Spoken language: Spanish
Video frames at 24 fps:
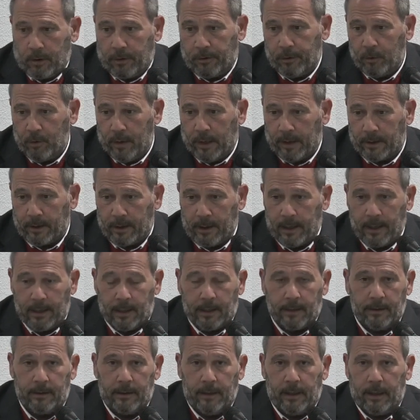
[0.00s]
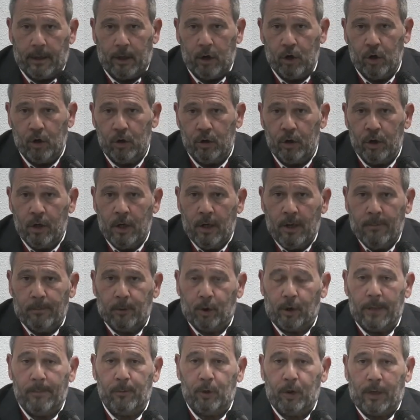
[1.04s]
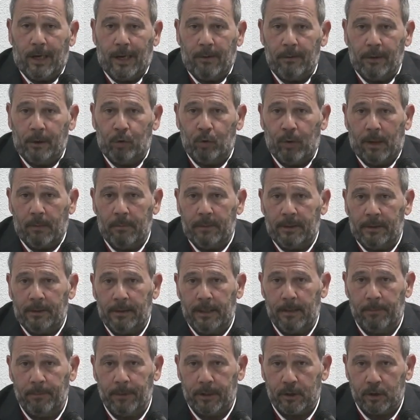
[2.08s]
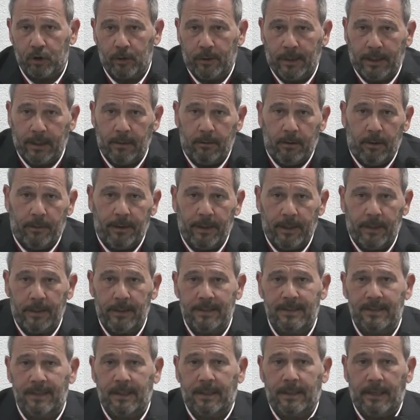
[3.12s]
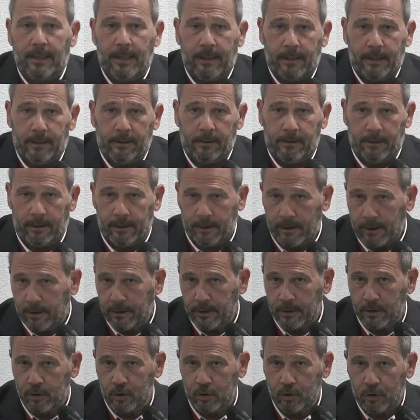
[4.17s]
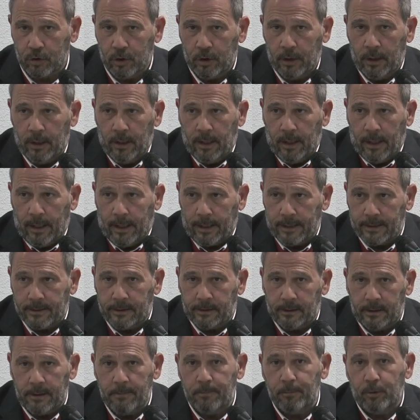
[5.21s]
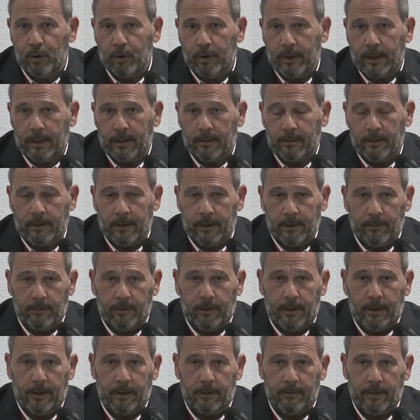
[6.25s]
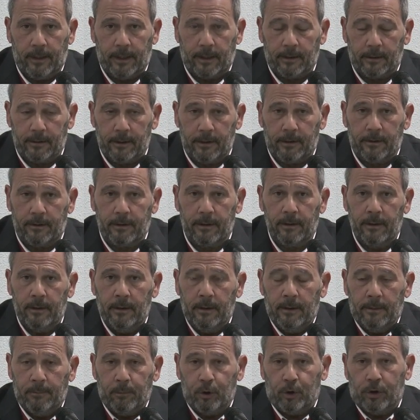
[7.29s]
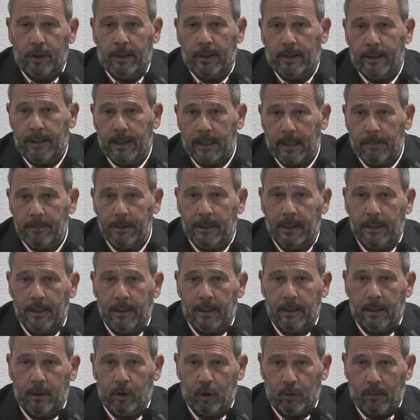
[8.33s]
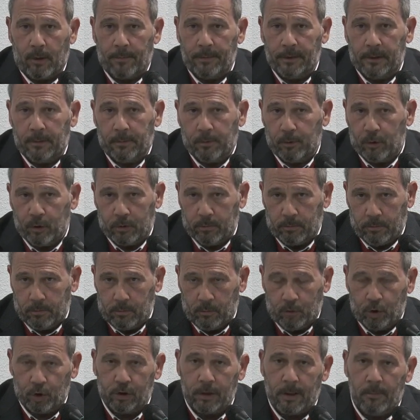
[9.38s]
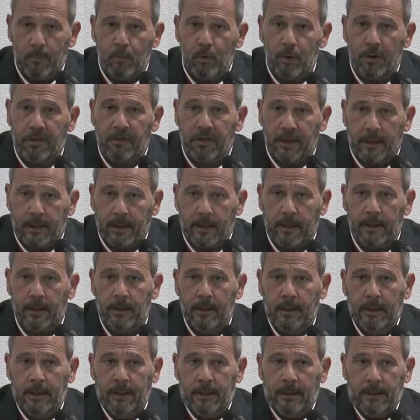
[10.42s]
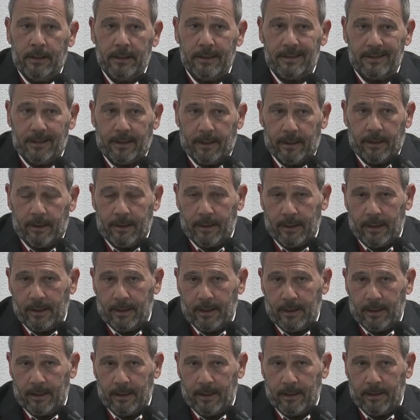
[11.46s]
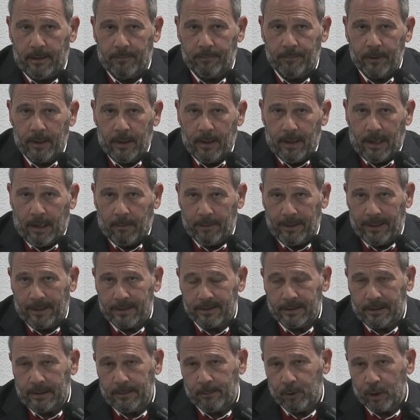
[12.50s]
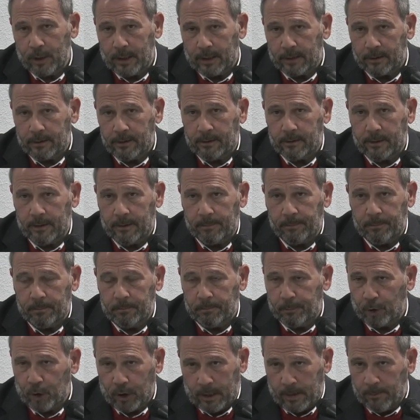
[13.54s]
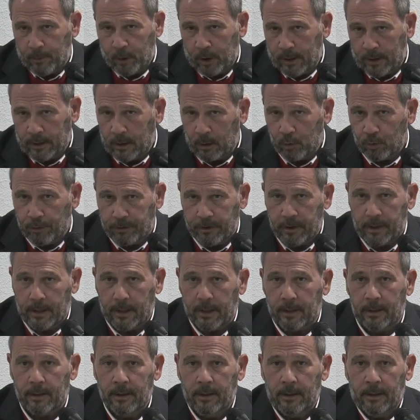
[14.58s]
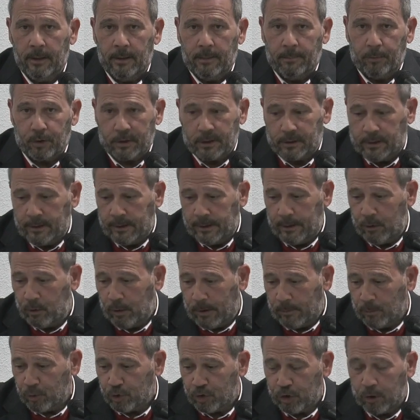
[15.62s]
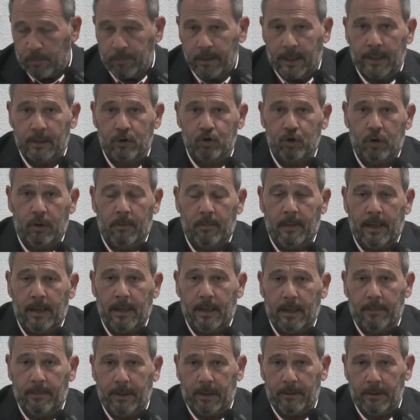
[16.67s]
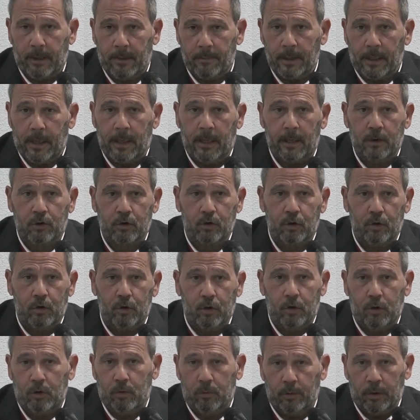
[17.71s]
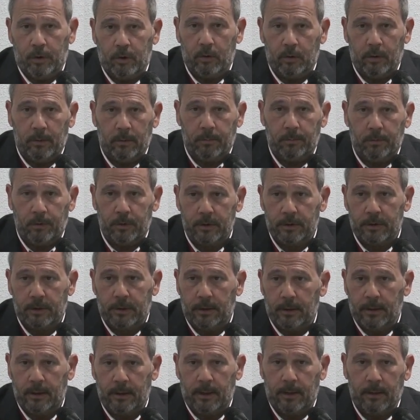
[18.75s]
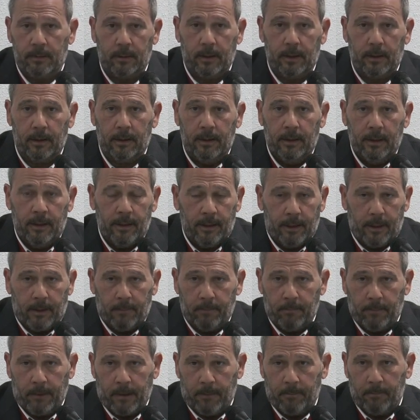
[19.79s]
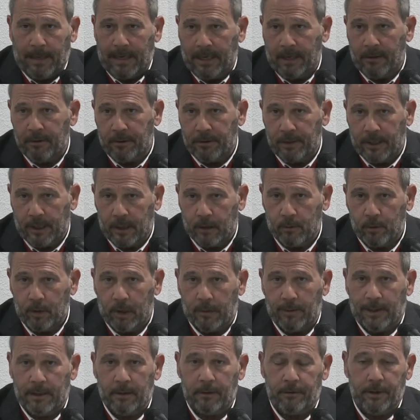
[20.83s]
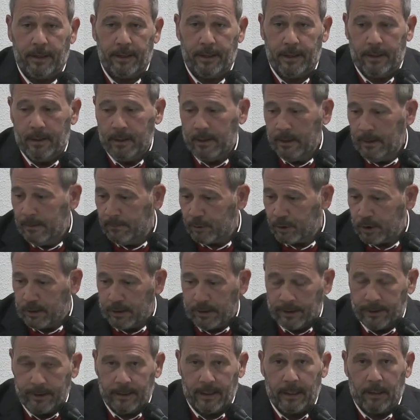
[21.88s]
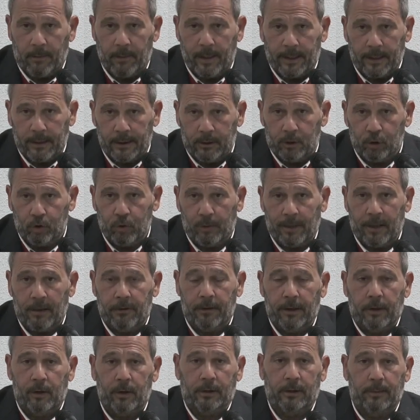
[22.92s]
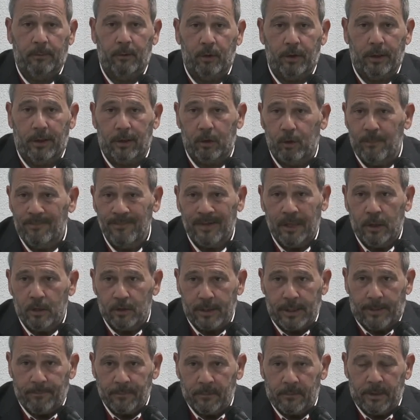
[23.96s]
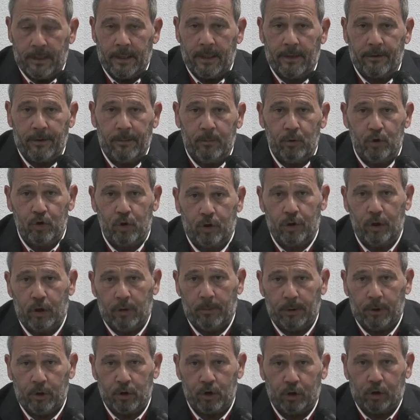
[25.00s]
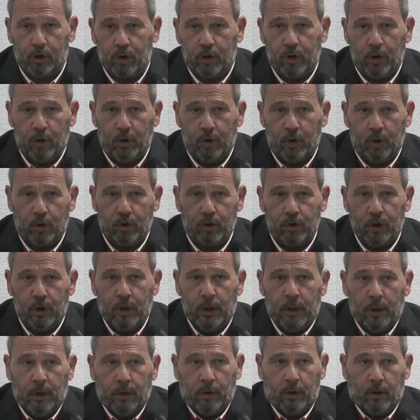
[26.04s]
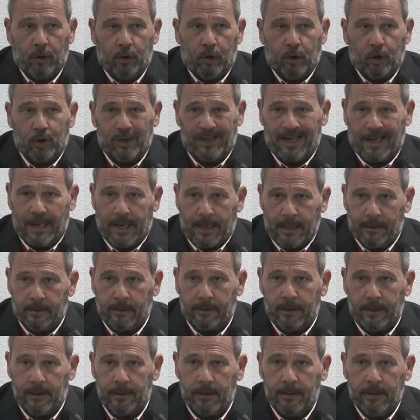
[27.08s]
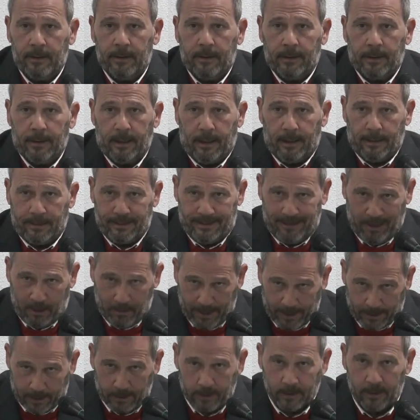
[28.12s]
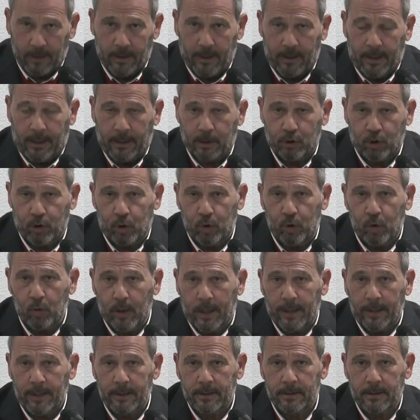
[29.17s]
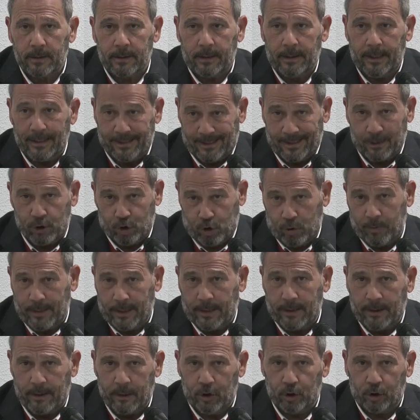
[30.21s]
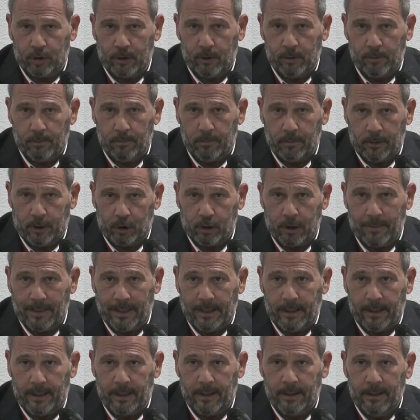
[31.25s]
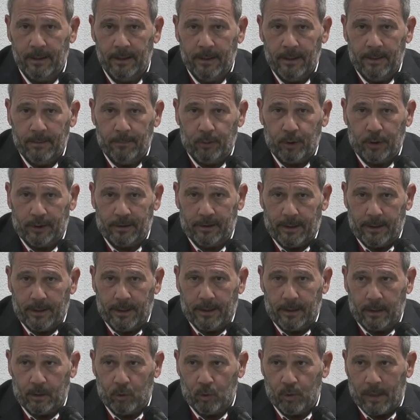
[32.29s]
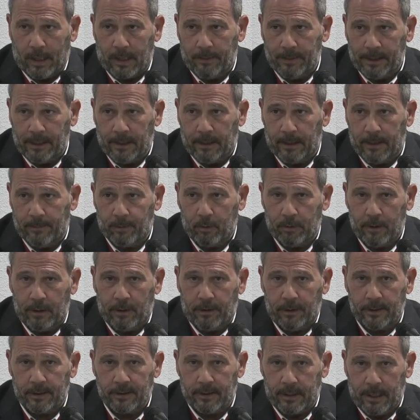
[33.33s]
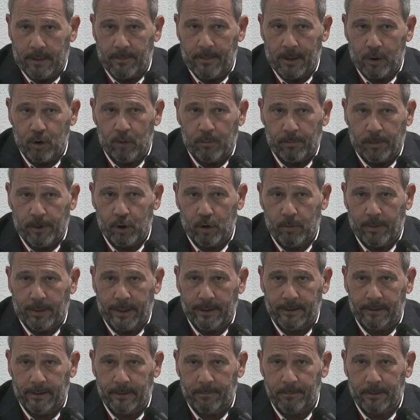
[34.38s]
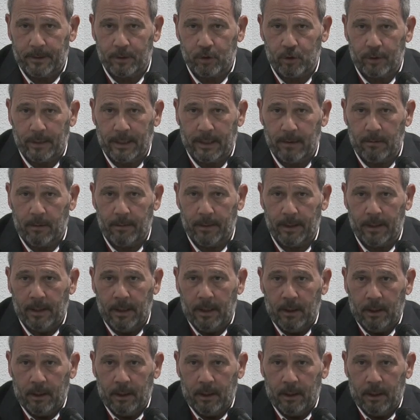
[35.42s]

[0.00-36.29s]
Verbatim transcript: Ciudad Real, de León. ¿Por qué? Porque habitualmente las personas que viven allí, si quieren tener acceso a ese tipo de, artistas, pues tienen que ir a capitales que normalmente pues, no, están muy cerca y si quieren ir a, ver ese tipo de artistas, por ejemplo en Andalucía, pues se tiene que ir al Museo Picasso de Málaga para ver a Picasso o bueno, eh, pues eh, eh, en, en Valencia, la comunidad valenciana, pues se tiene que ir a y Instituto Valenciano de Arte Moderno, o sea, tienen que hacer muchos kilómetros y nosotros nos, nos encanta el llevar a esos lugares esas obras que de, de otra manera pues estarían en una capital de provincia y sería más complejo para estas personas que viven